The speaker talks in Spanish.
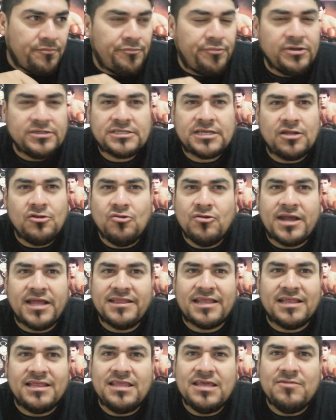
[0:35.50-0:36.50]
pues que nunca
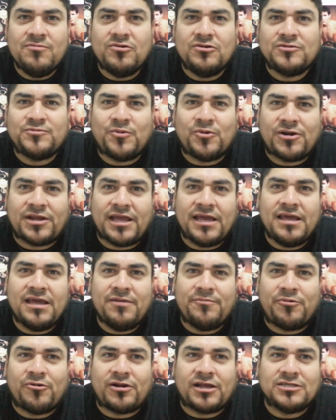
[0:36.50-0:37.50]
entendimos por
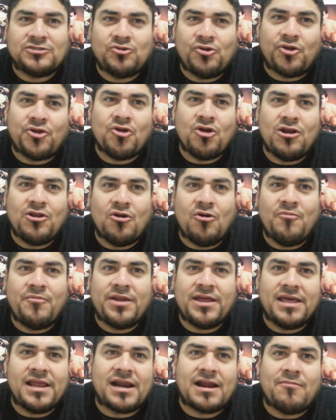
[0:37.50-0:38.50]
qué, por qué surgió el
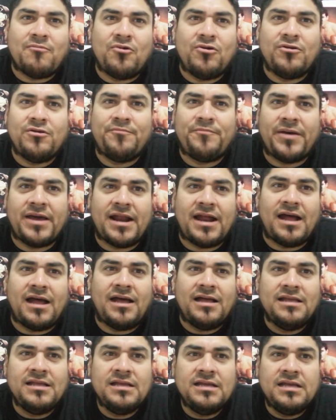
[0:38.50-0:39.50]
nombre de Ramón
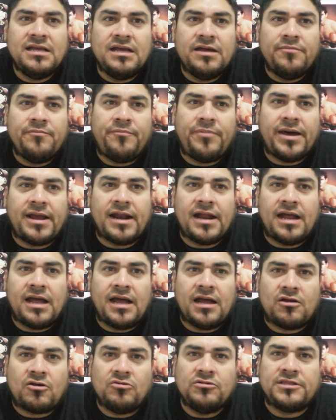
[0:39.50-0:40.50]
para,
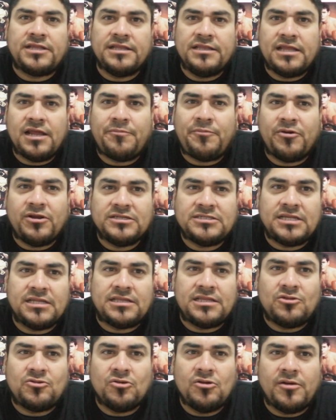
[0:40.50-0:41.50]
para contender por este
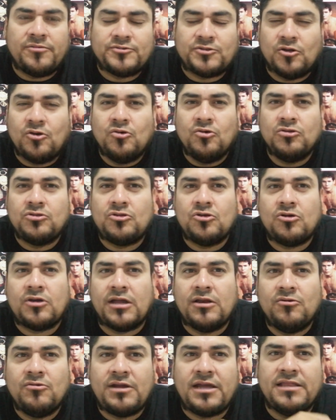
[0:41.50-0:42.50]
título absoluto,
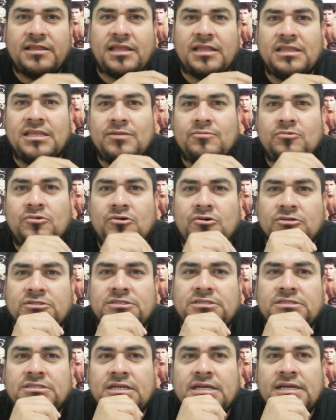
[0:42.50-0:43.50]
que nunca
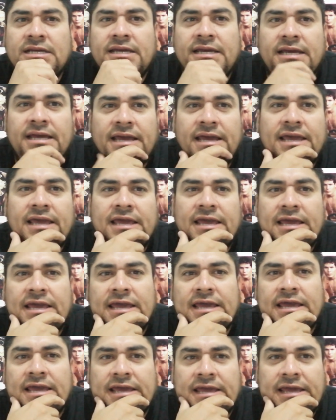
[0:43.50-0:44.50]
entendimos
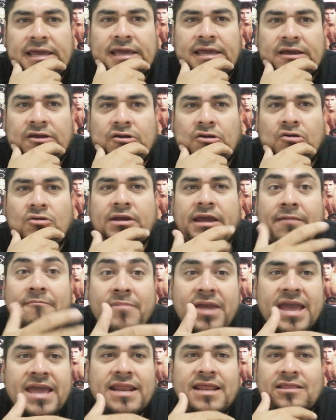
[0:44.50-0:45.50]
eh, con qué
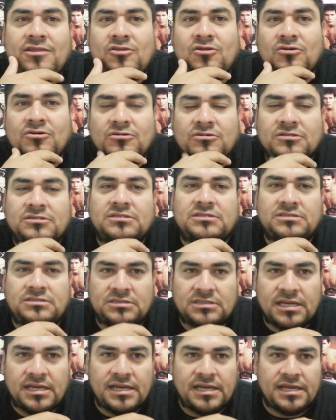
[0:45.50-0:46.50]

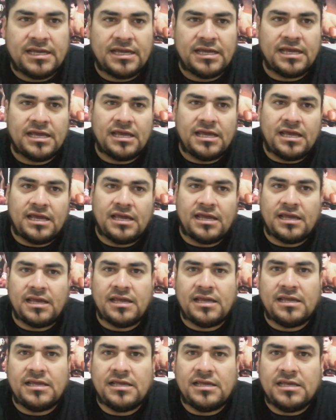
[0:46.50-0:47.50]
méritos
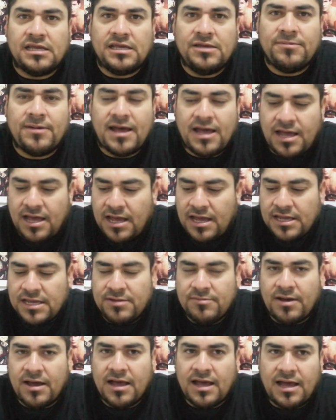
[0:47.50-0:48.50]
eh, iba,
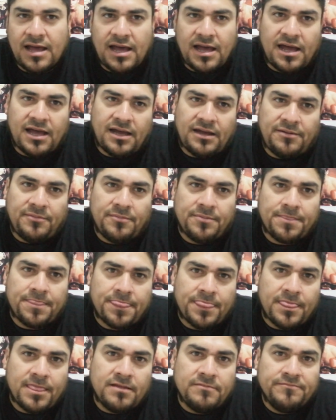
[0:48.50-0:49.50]
iba,
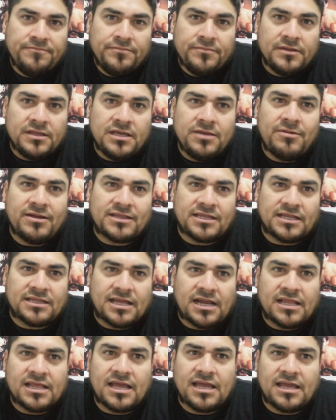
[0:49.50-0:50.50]
iba a
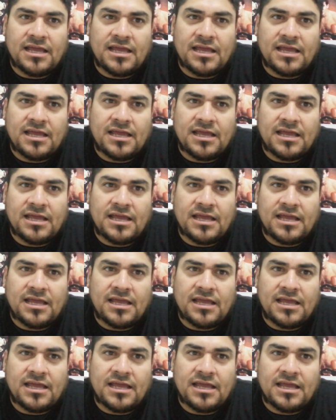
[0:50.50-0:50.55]
tratar